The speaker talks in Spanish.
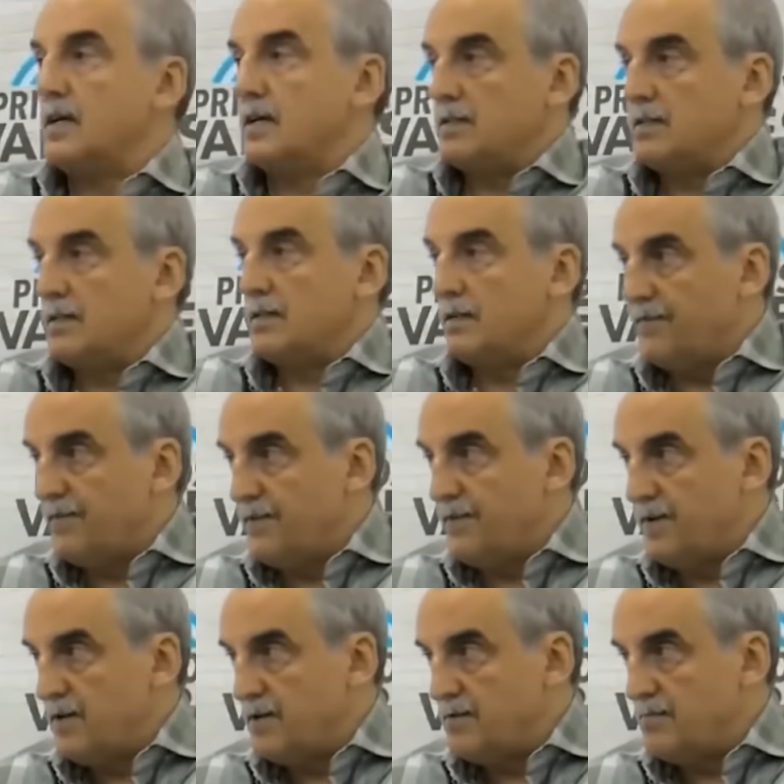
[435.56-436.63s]
puras
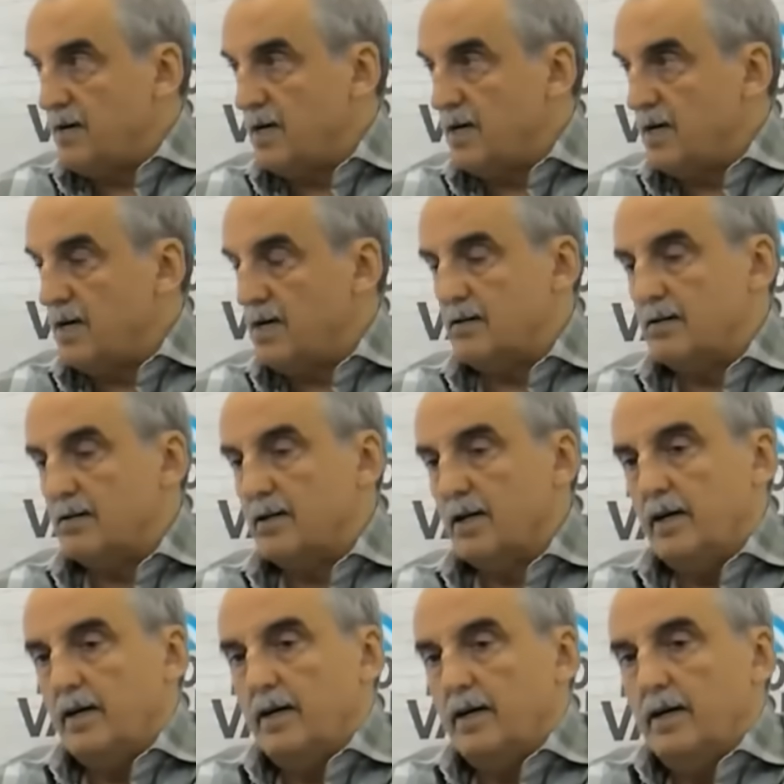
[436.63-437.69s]
tradiciones del pueblo argentino.
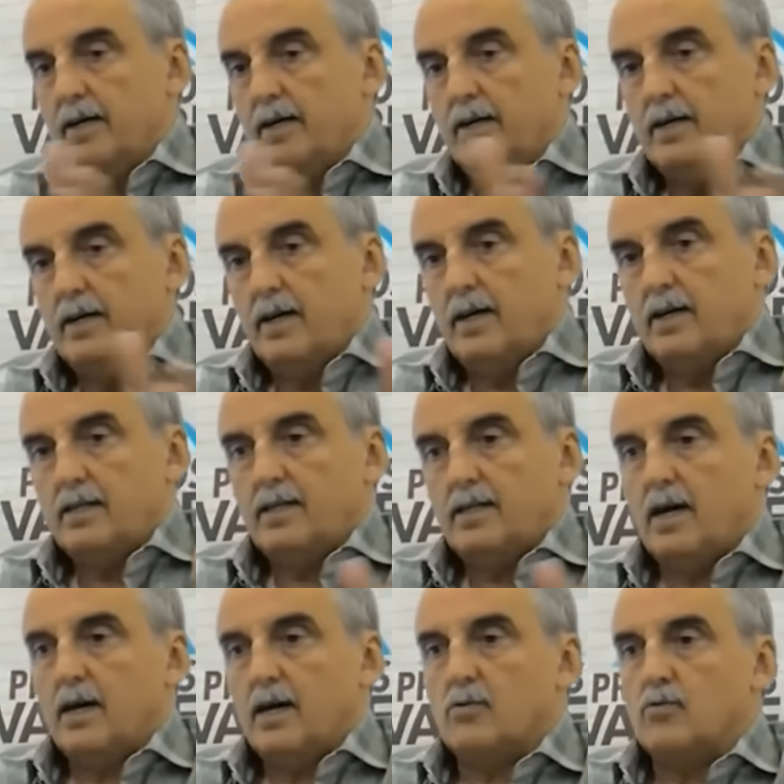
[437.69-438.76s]

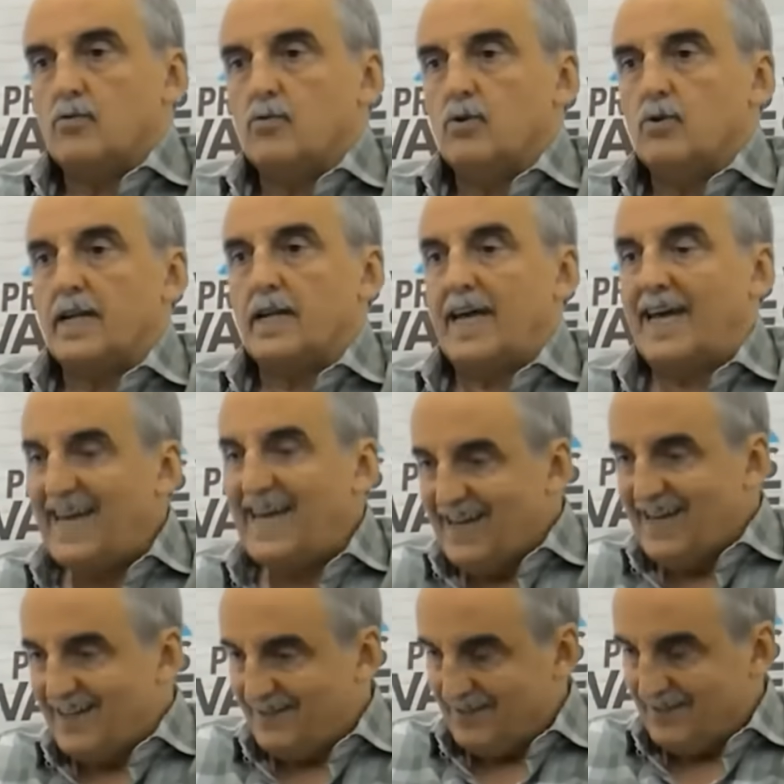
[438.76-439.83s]
Si usted, yo le digo. ¿No es de